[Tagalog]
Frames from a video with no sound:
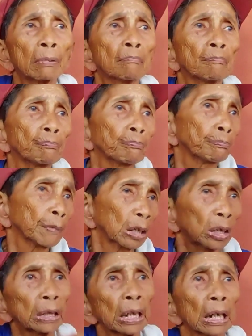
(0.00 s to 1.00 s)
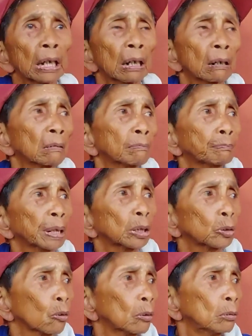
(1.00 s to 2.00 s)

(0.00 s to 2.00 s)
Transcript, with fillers: ano? ano sinara na ang pinto.